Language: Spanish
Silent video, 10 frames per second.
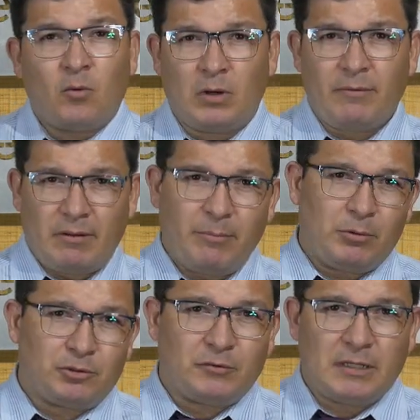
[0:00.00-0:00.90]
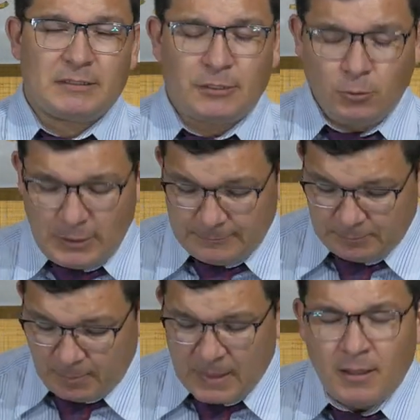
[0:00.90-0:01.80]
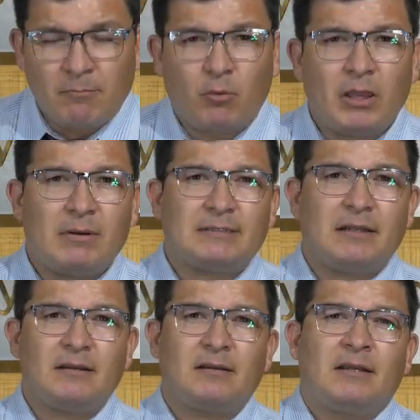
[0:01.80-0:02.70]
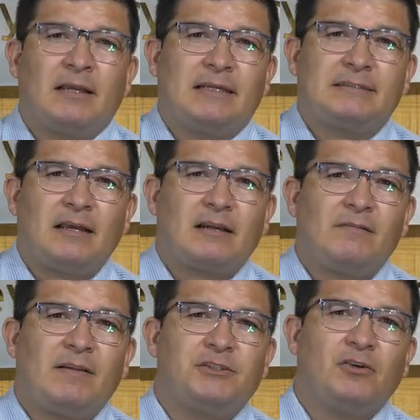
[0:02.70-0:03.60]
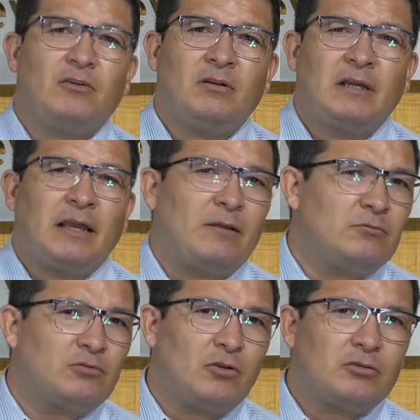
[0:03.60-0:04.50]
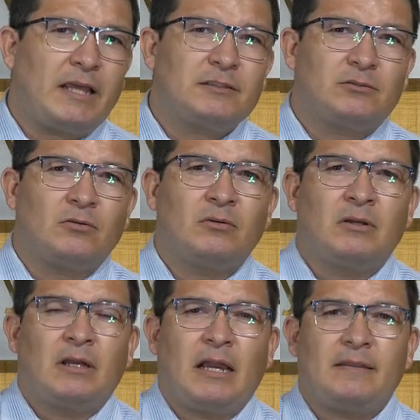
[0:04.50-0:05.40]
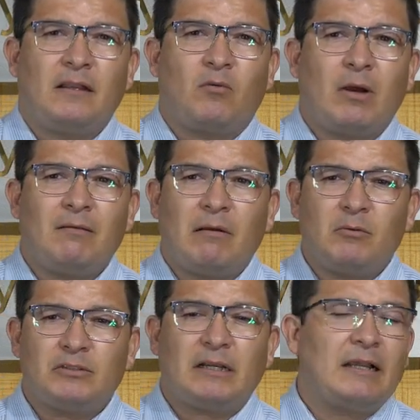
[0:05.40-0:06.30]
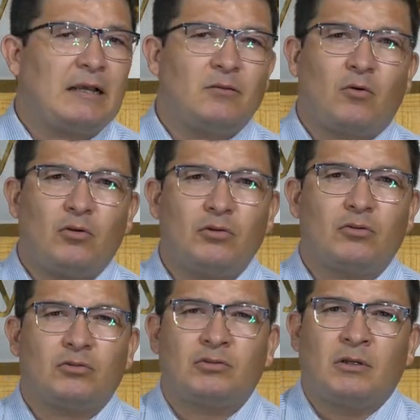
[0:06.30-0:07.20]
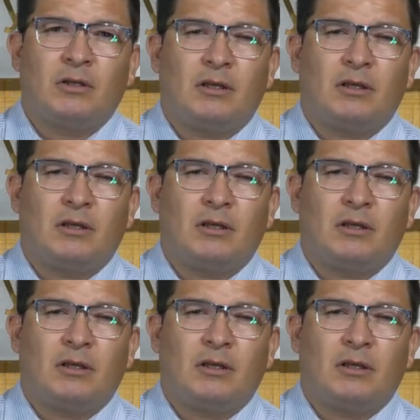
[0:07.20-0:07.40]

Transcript: una breve porción de la escritura. Voy a basar esta reflexión en un solo texto en el cual vamos a ir ligando con otros.